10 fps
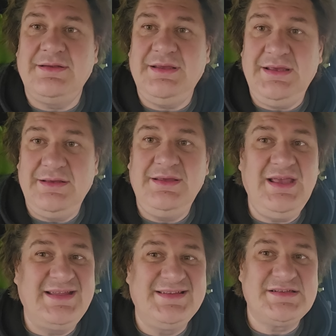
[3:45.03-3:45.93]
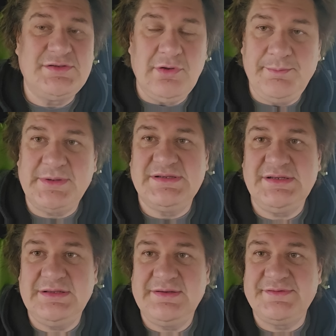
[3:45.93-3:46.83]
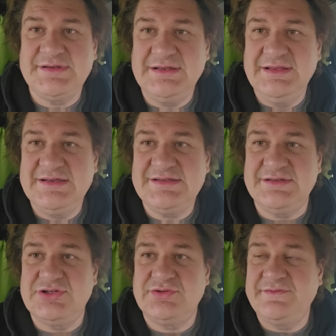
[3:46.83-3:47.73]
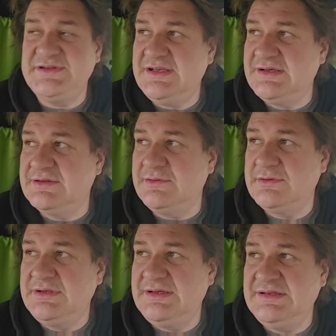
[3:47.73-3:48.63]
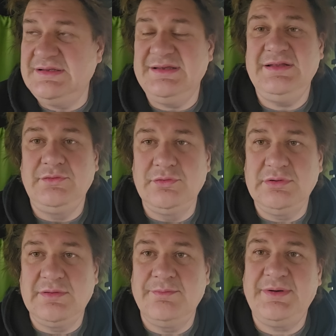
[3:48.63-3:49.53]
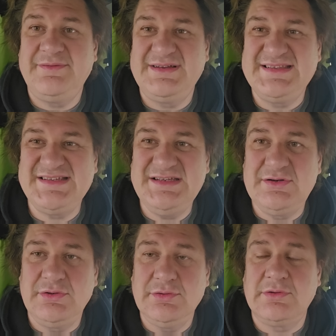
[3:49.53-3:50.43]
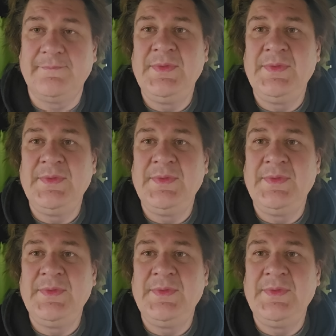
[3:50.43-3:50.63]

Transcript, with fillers: И я на сто процентов согласен, что все, которые идут, провоцируют,